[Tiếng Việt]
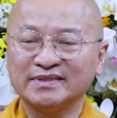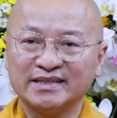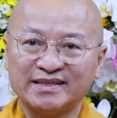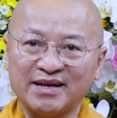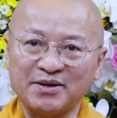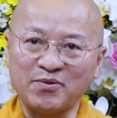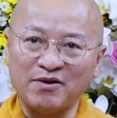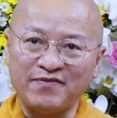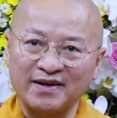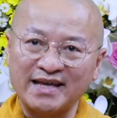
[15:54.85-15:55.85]
Theo văn hóa
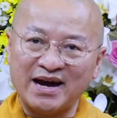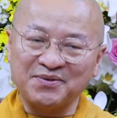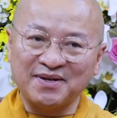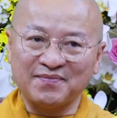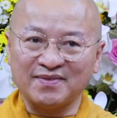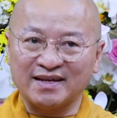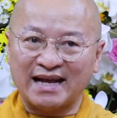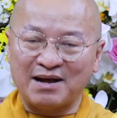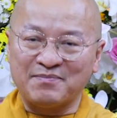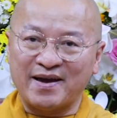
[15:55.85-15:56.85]
Phật giáo đó, thì
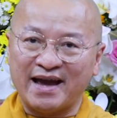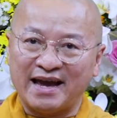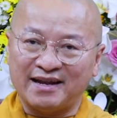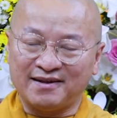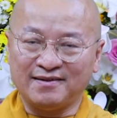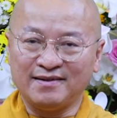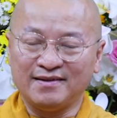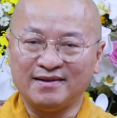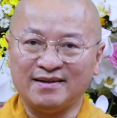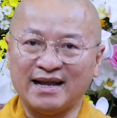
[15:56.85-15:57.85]
cả mẹ
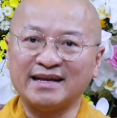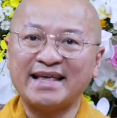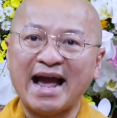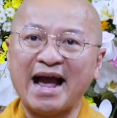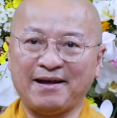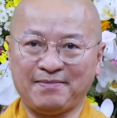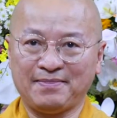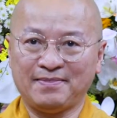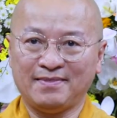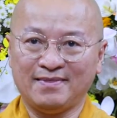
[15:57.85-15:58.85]
lẫn cha
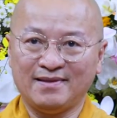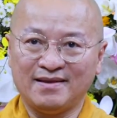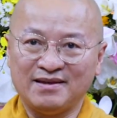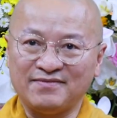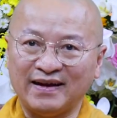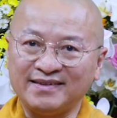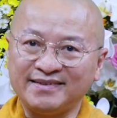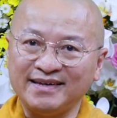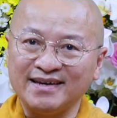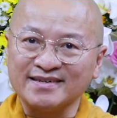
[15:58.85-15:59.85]
phải
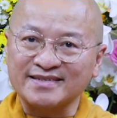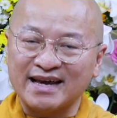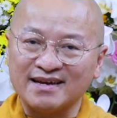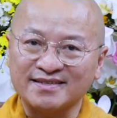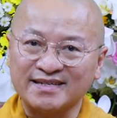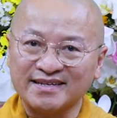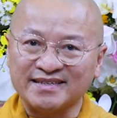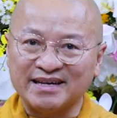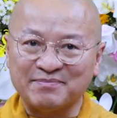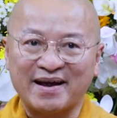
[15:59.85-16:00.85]
chia sẻ trách
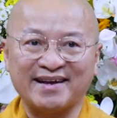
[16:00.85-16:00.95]
nhiệm này